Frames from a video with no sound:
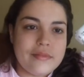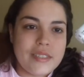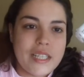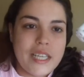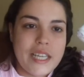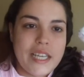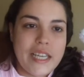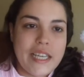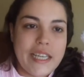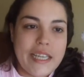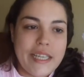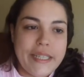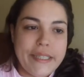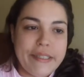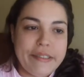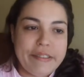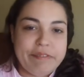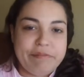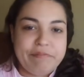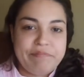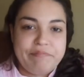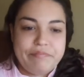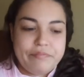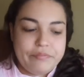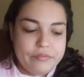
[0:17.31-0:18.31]

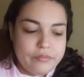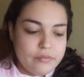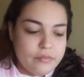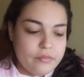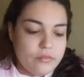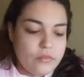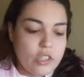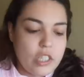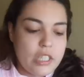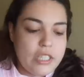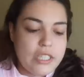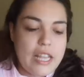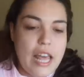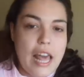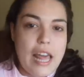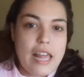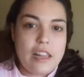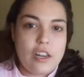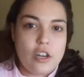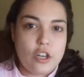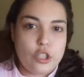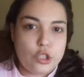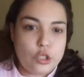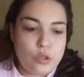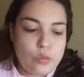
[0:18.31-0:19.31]
em, no es nada
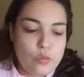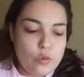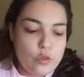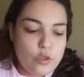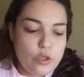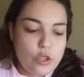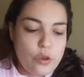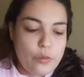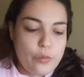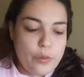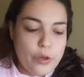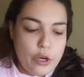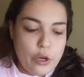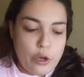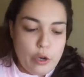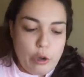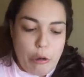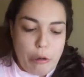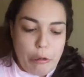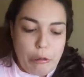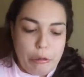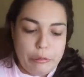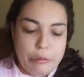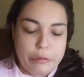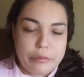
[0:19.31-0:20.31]
del otro mundo,
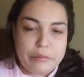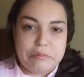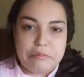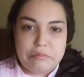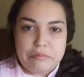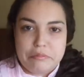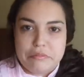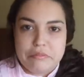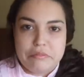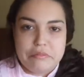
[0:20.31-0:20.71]
pero